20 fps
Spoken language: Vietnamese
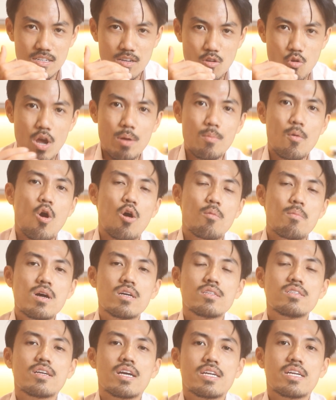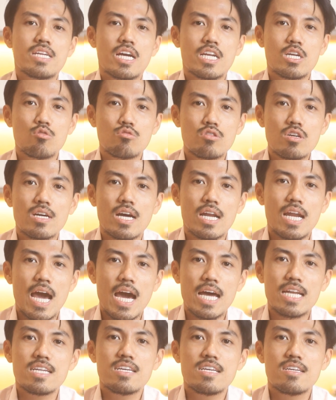loại bỏ bớt những cái nhà đầu tư ngắn
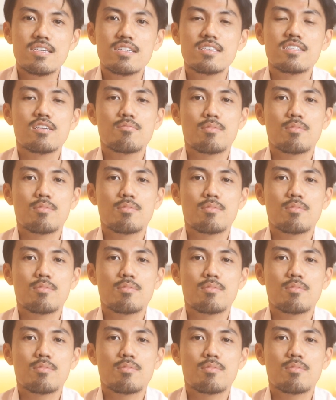hạn đi.